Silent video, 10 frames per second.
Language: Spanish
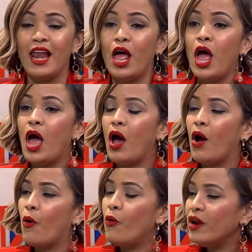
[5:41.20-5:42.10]
Que sí.
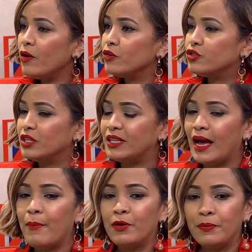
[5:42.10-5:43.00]
Una cosita,
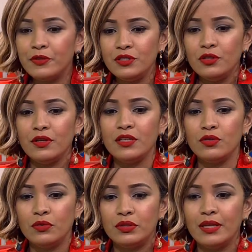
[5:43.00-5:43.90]
a propósito de
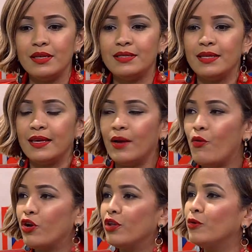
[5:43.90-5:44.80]
eso que usted dice, de que,
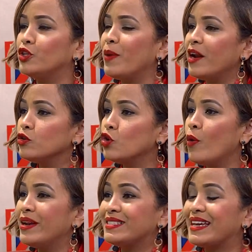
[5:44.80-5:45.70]
bueno, de motivar a los
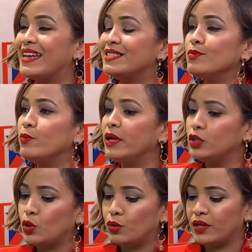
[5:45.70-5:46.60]
jóvenes a que en ese
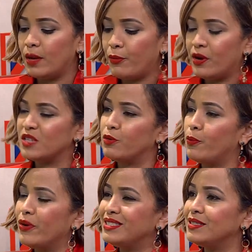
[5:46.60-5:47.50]
momento votaran por las
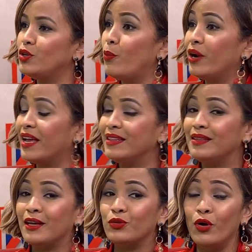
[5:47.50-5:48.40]
propuestas y no por el
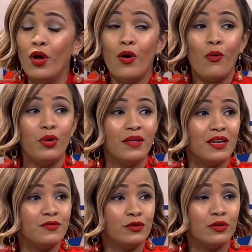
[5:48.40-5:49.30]
candidato, una de
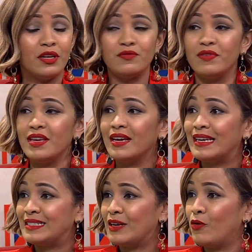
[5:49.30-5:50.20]
las fotografías
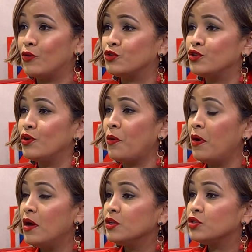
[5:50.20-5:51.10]
que se conoció
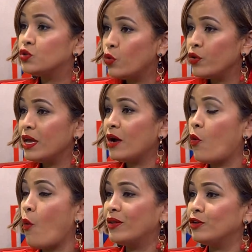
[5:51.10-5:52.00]
suya
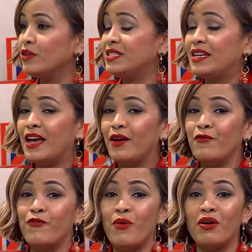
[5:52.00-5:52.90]
cuando lo designaron
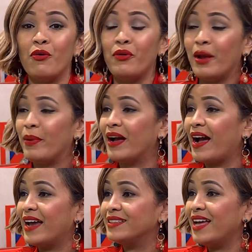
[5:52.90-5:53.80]
fue con una
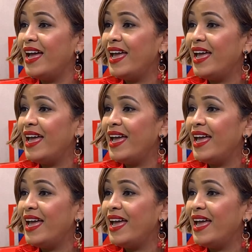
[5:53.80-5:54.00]
pancarta